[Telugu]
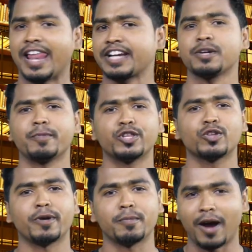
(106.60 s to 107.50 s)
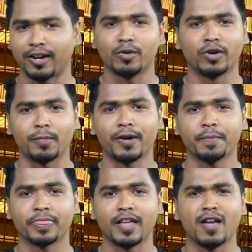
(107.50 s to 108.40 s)
లక్ష మందితో మనం మాట్లాడుంటామా
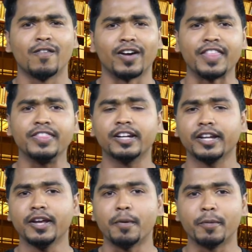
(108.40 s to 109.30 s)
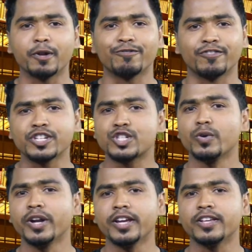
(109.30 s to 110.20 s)
వాళ్ళందరినీ మీరు ఫస్ట్
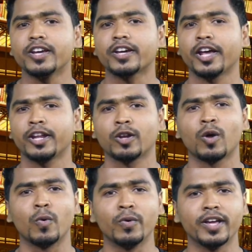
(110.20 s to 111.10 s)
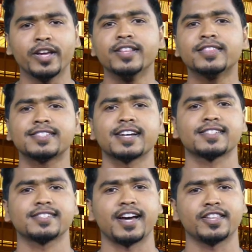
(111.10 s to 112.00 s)
నుండి ఇదే కెరీర్లో ఉండి ఇంత
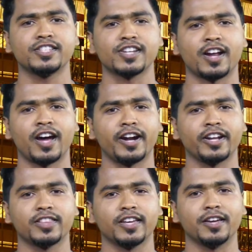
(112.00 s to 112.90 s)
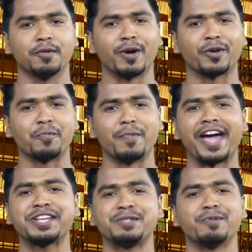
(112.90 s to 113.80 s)
సక్సెస్ సాధించారా అని అడిగితే మనకు
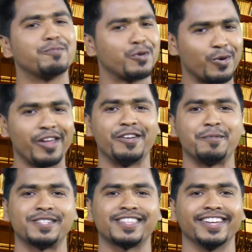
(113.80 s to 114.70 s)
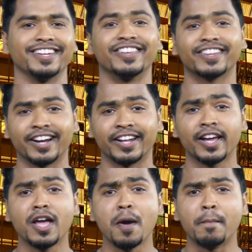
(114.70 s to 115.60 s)
మ్యాక్సిమం నోలే వినిపిస్తాయి ఎందుకంటే
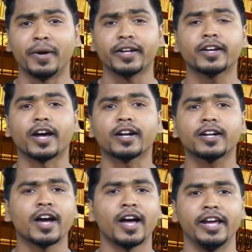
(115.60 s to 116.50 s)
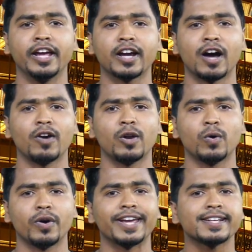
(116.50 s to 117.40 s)
మనకి కరెక్ట్గా ఏం కావాలో
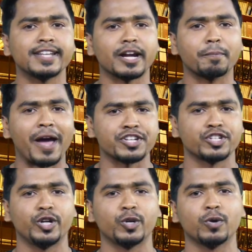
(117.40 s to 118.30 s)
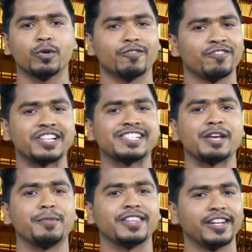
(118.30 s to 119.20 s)
ఎగ్జాక్ట్ ప్యాషన్ ఏంటో ఫస్ట్
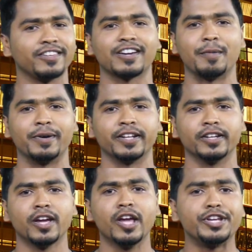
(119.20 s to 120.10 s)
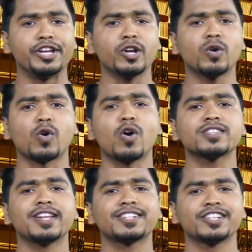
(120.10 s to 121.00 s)
టైమే తెలియదు కాబట్టి ఎన్నో
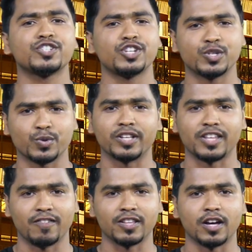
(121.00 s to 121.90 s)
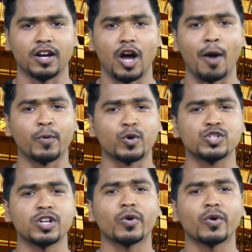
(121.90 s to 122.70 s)
రాంగ్ సెలెక్షన్స్ చేసుకున్న తర్వాత అప్పుడు వచ్చిన